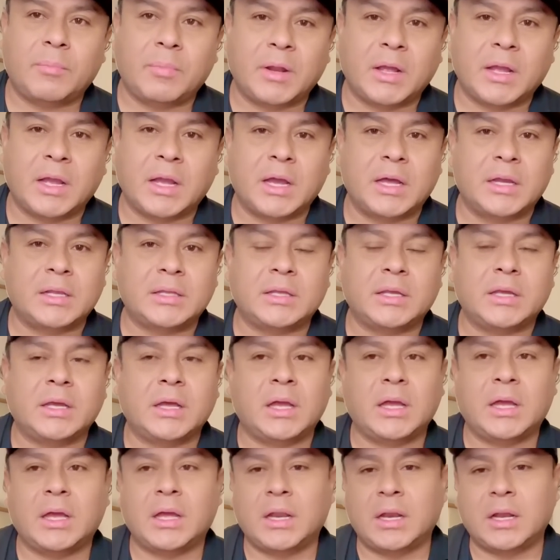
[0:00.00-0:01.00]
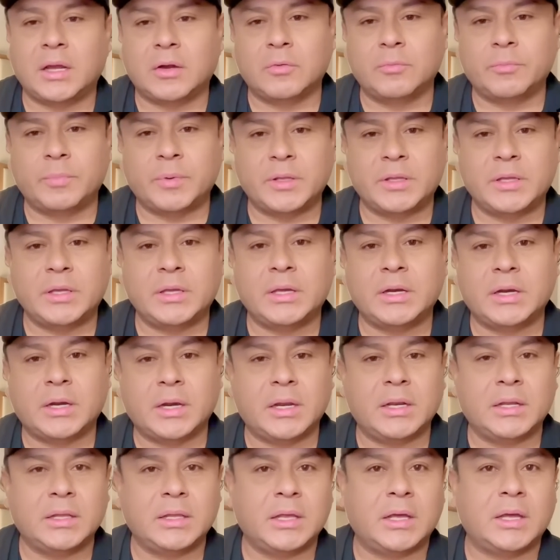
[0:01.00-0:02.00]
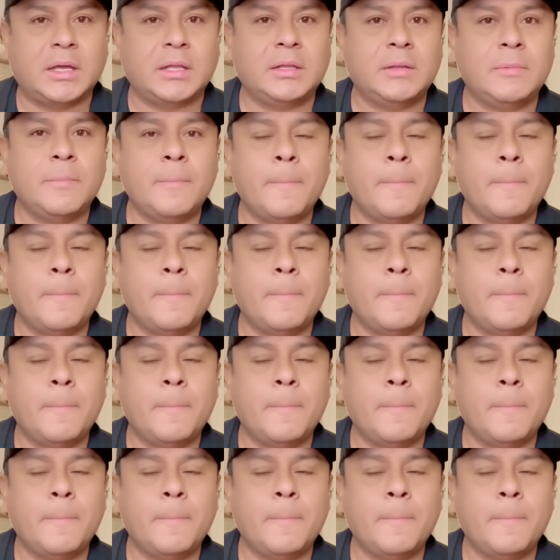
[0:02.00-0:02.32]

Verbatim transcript: Plancarte, a la compañía, en realidad